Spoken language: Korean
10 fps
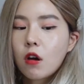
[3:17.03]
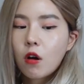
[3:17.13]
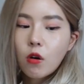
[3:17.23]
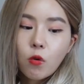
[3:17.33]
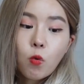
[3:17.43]
오
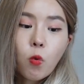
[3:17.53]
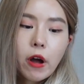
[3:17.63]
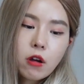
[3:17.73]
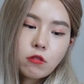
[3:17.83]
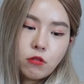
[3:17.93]
oh,
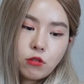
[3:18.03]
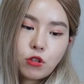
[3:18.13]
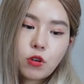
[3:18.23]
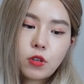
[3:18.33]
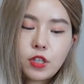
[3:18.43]
와우
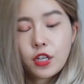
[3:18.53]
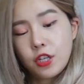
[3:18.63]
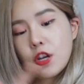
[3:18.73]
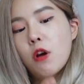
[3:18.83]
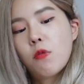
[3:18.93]

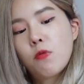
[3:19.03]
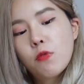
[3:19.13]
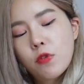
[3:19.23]
좋지요